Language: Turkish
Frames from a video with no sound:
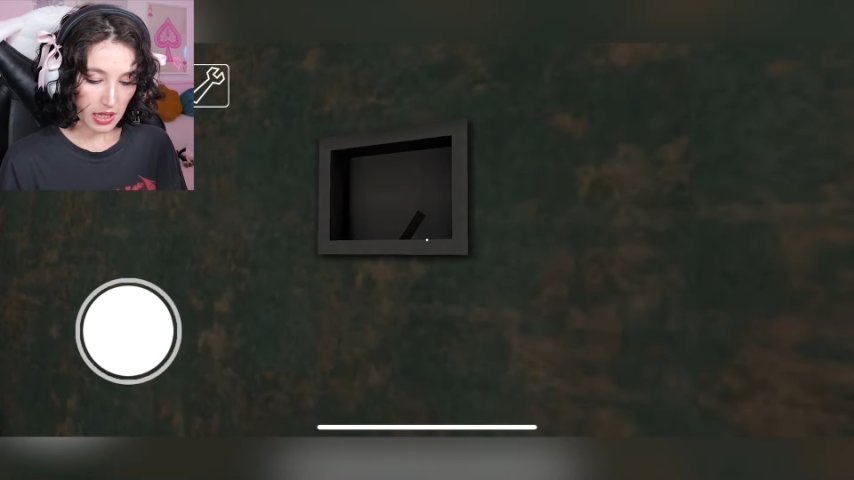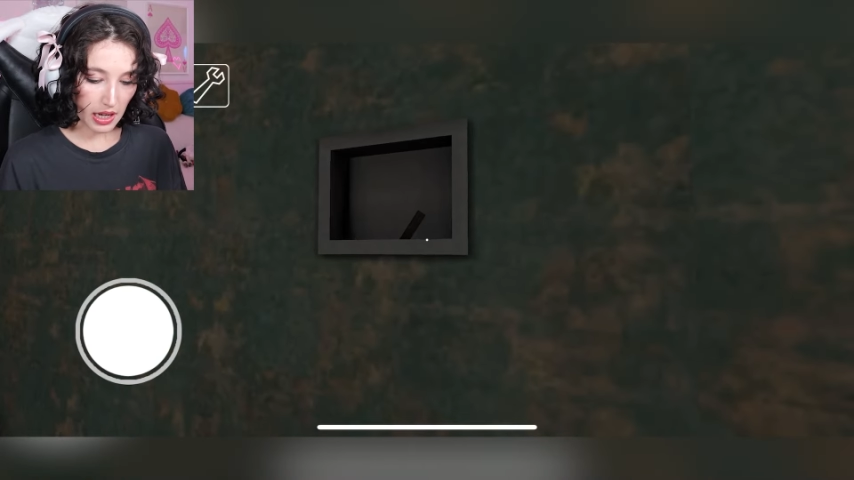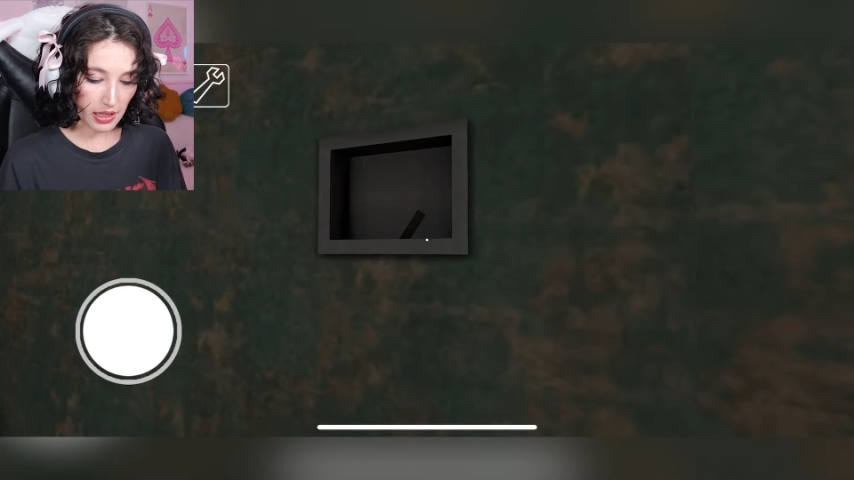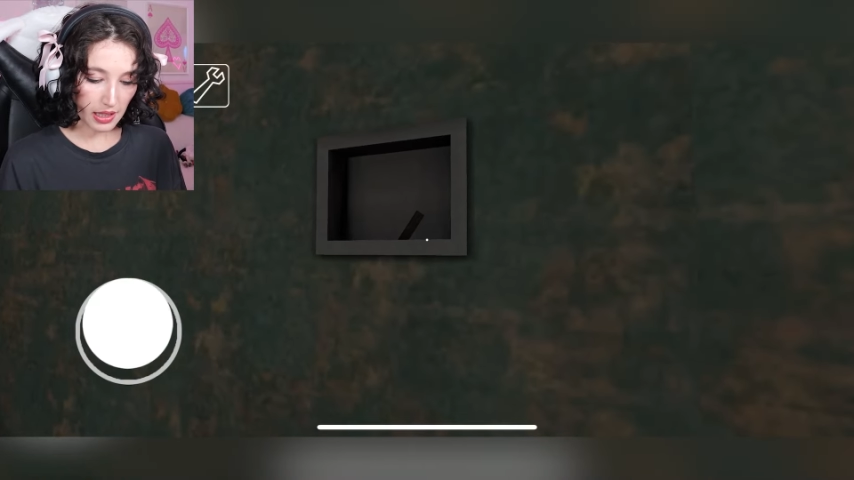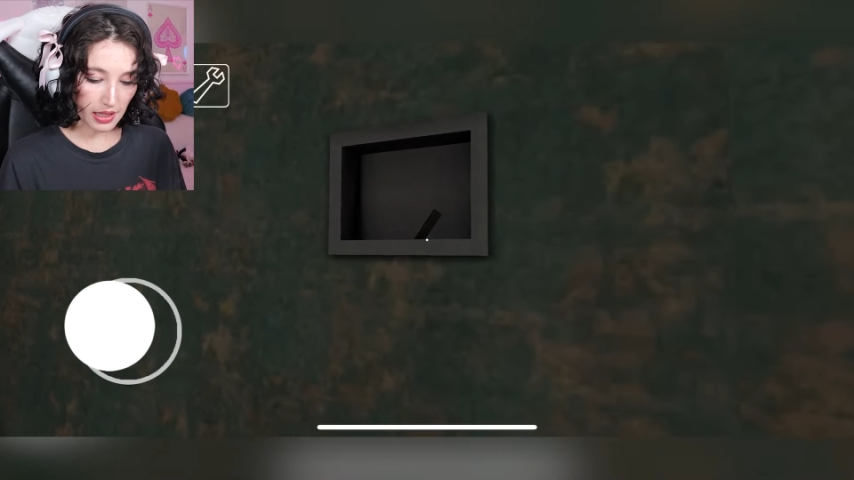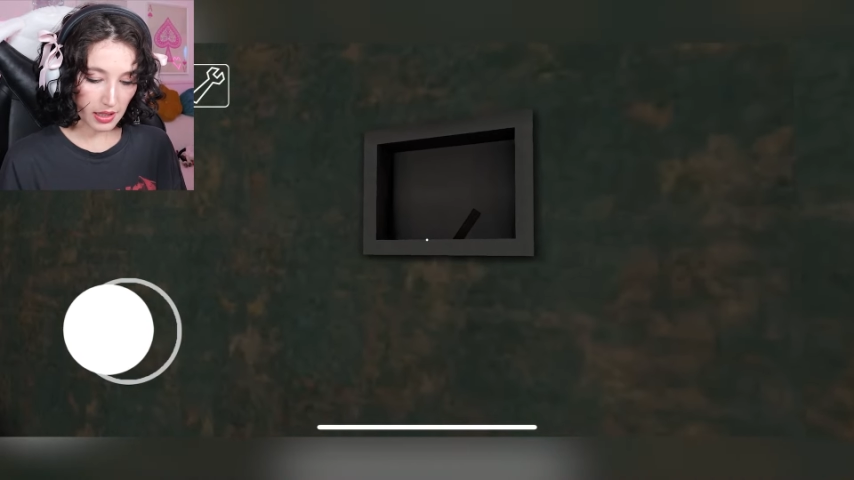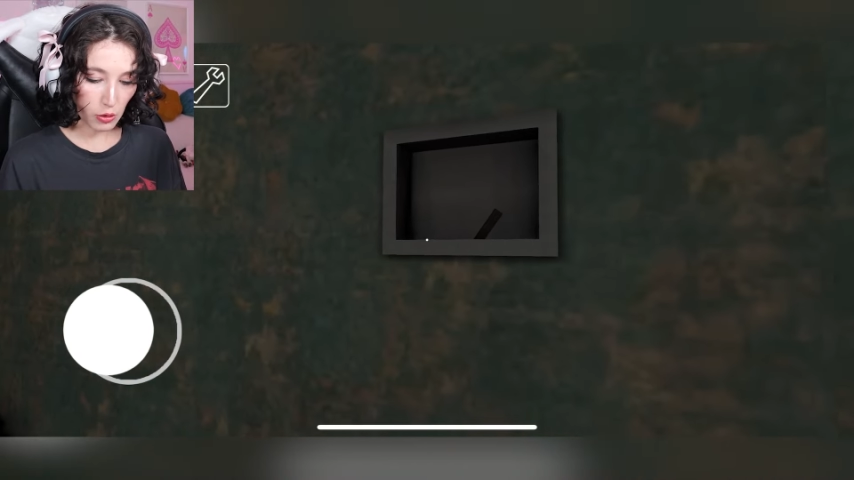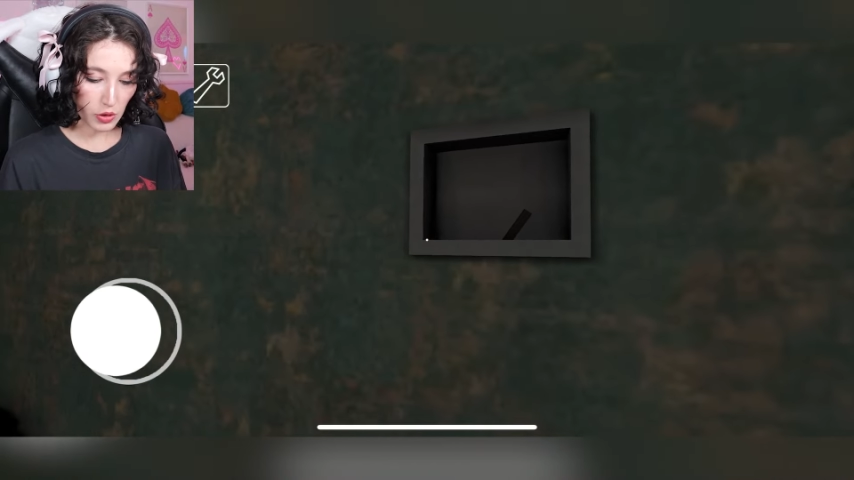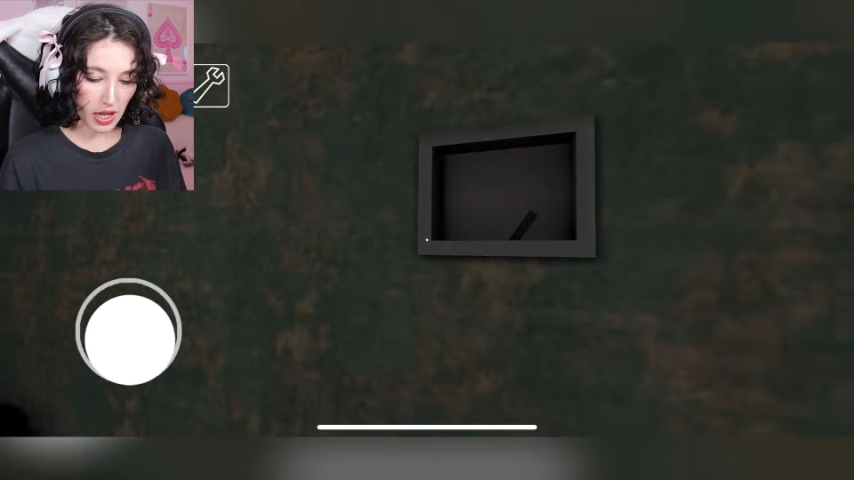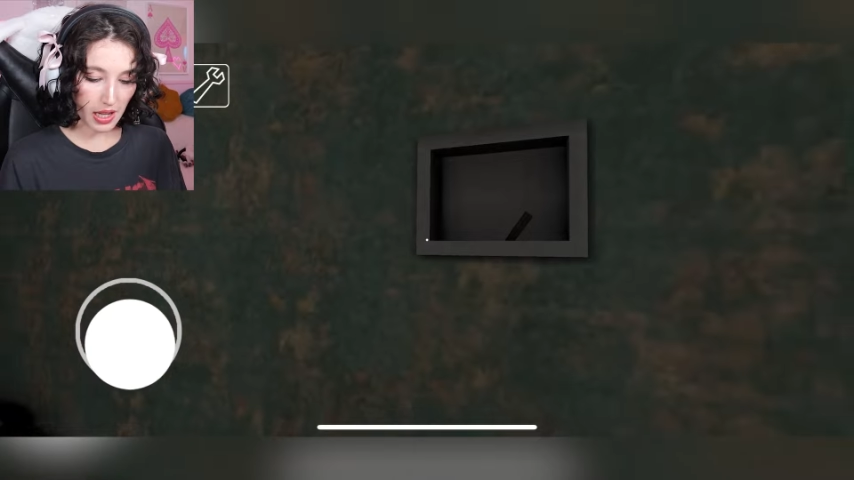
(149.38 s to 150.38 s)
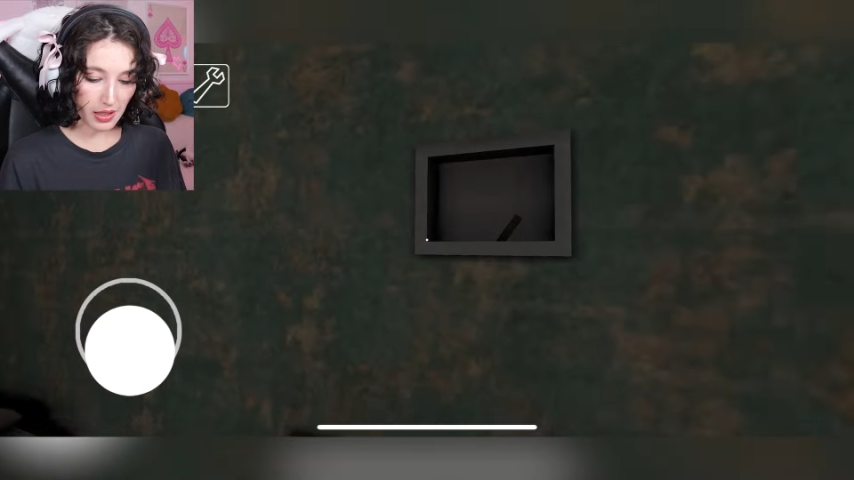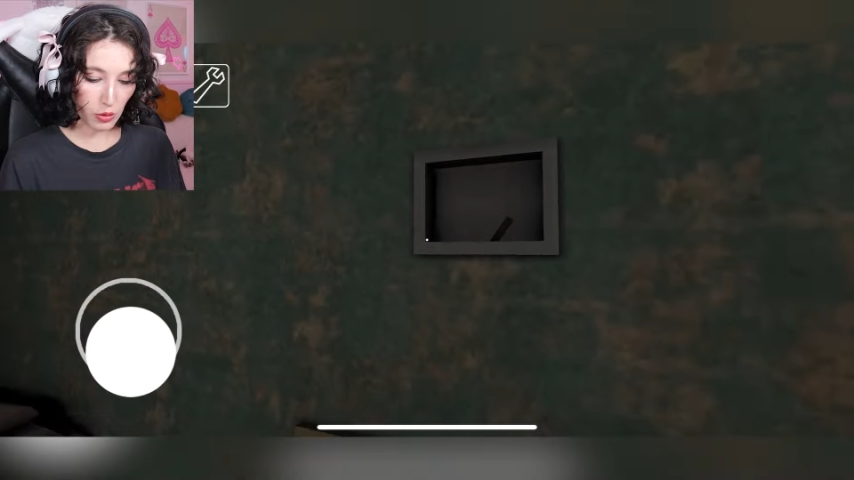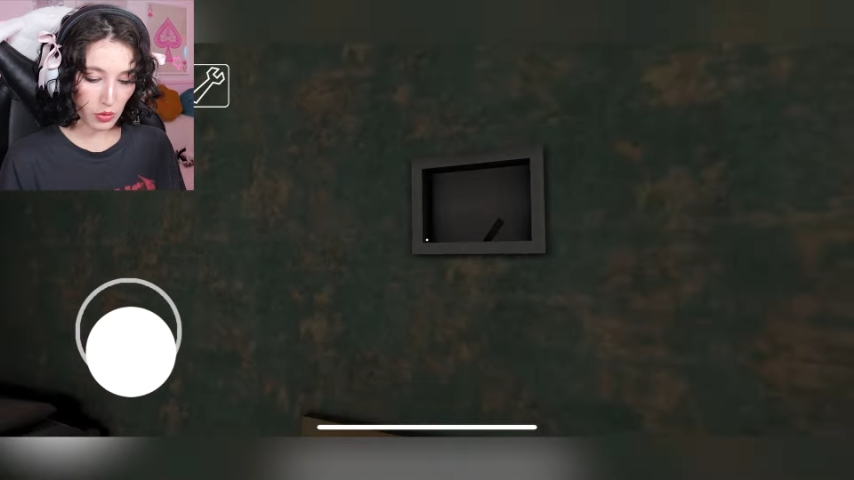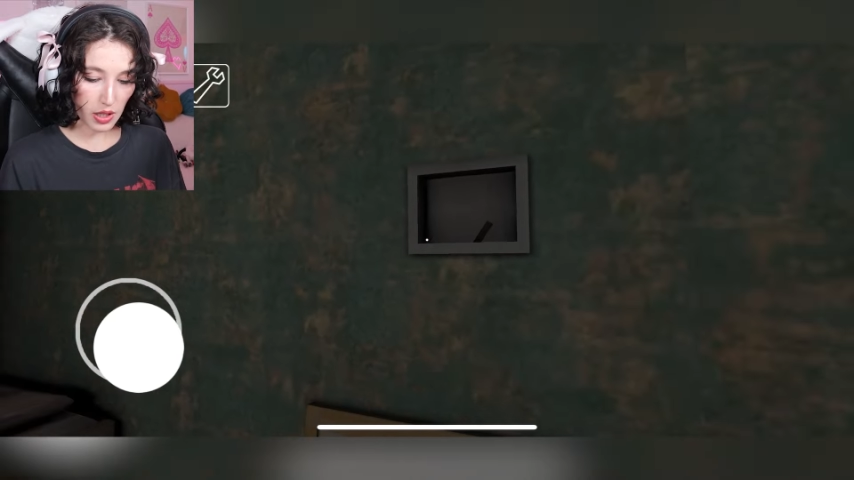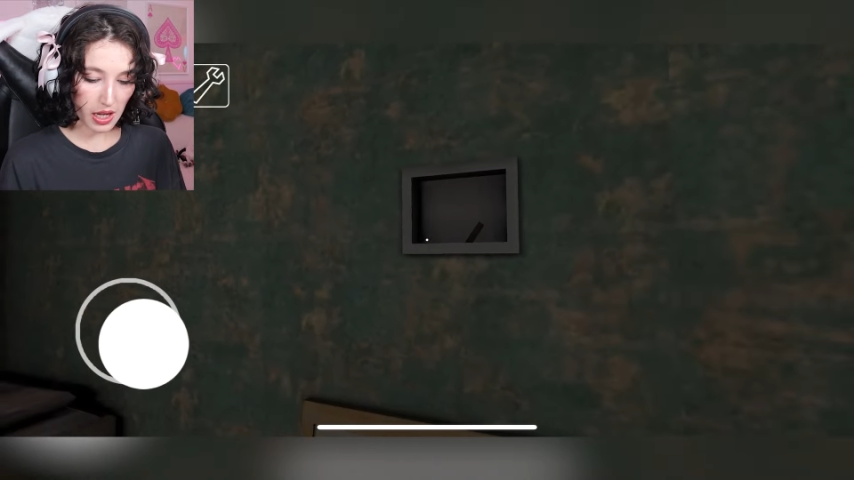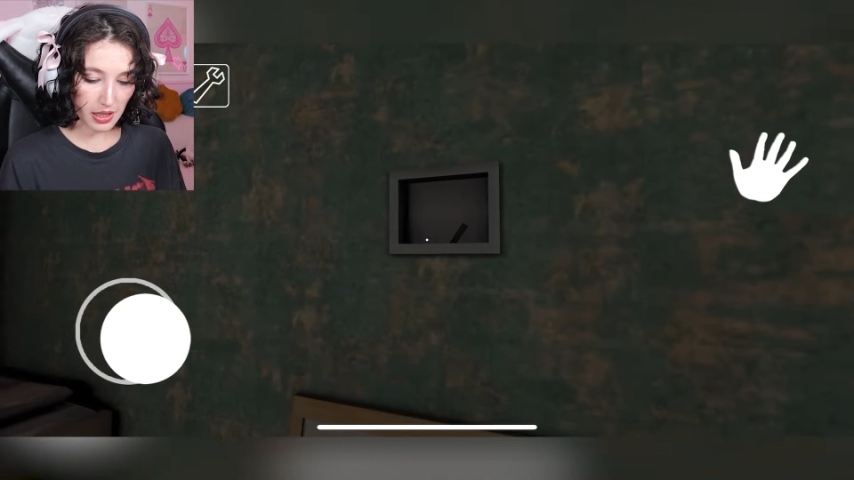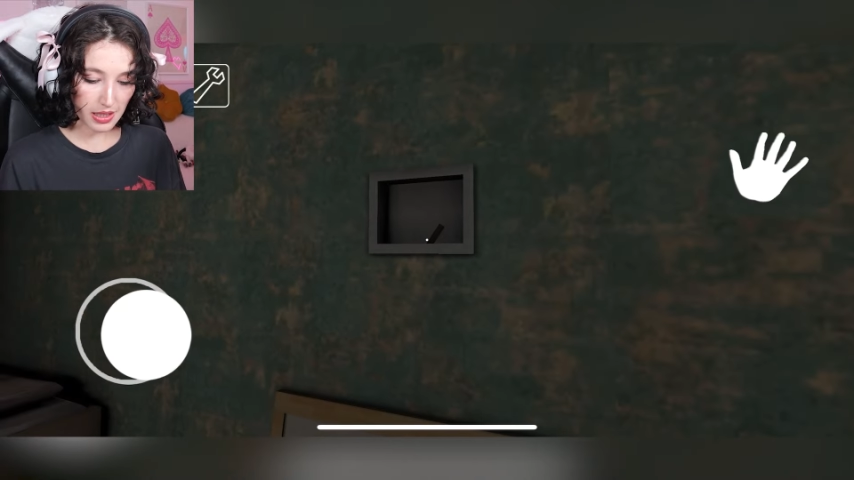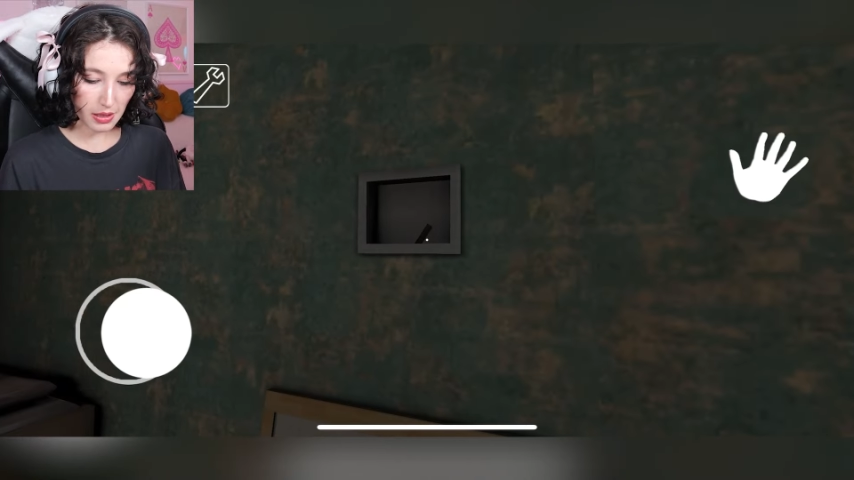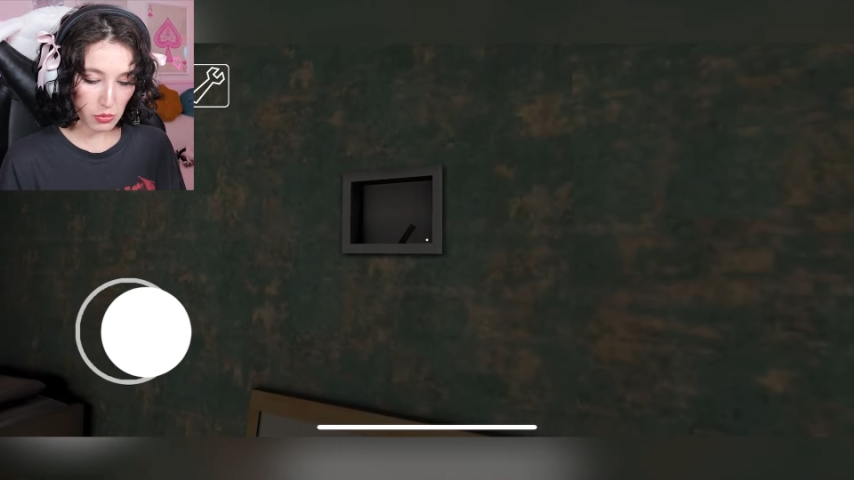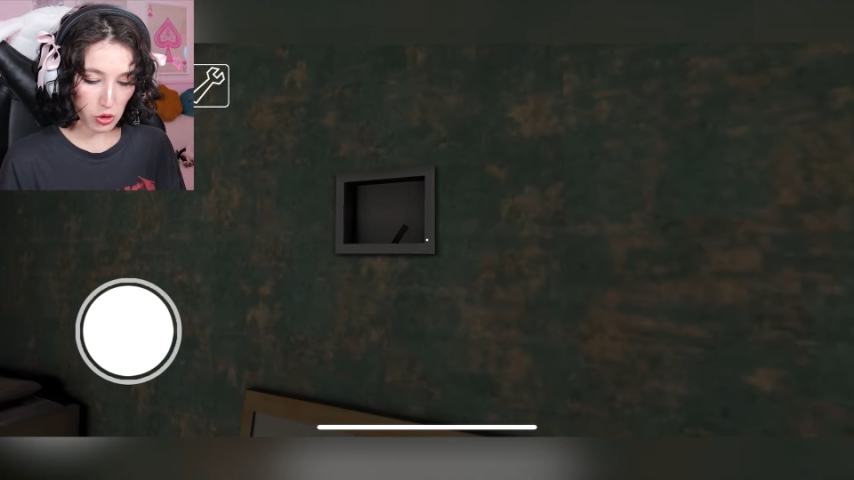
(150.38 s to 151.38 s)
Al al al. Onu al. Onu al.
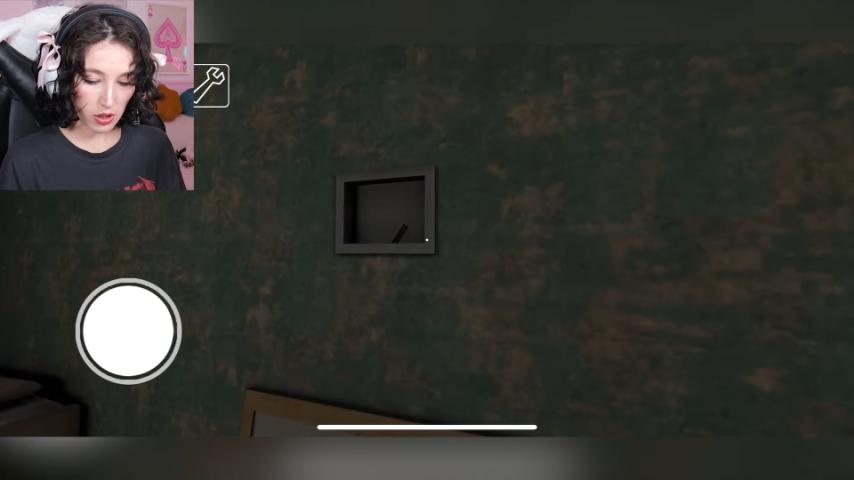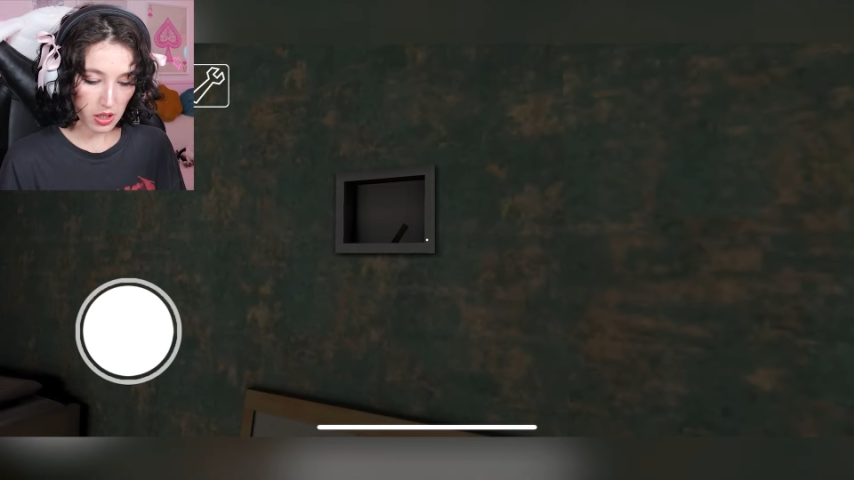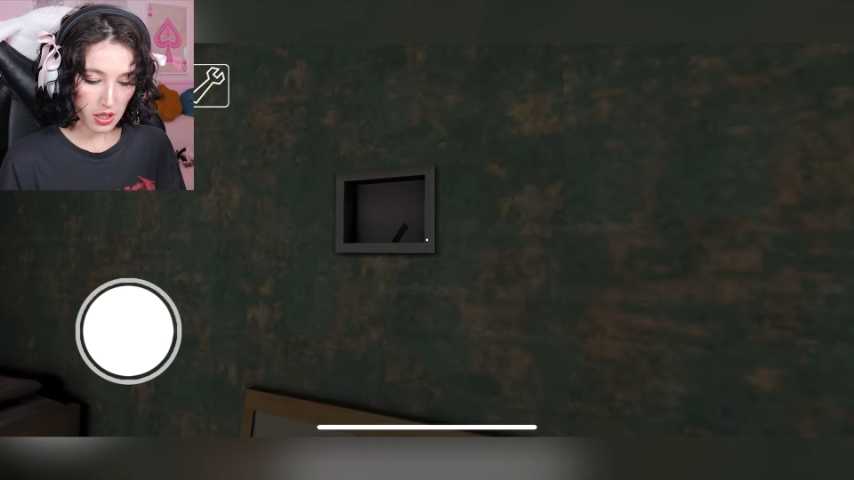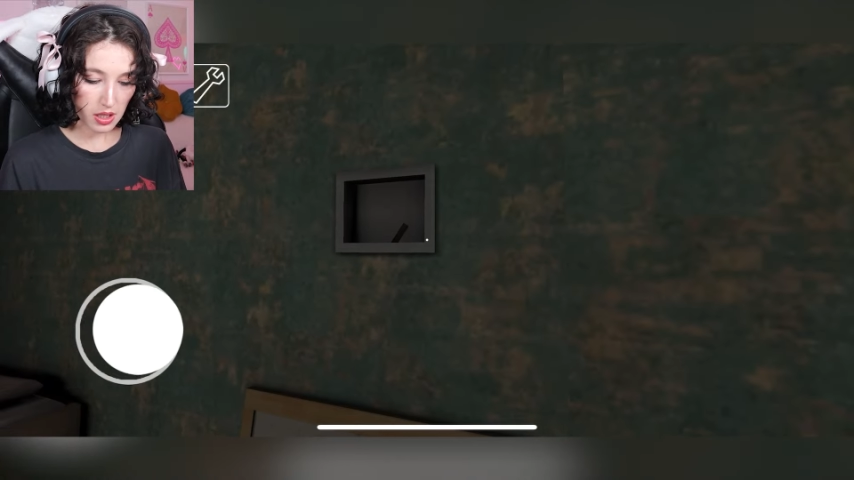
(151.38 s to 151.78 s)
Neymiş o?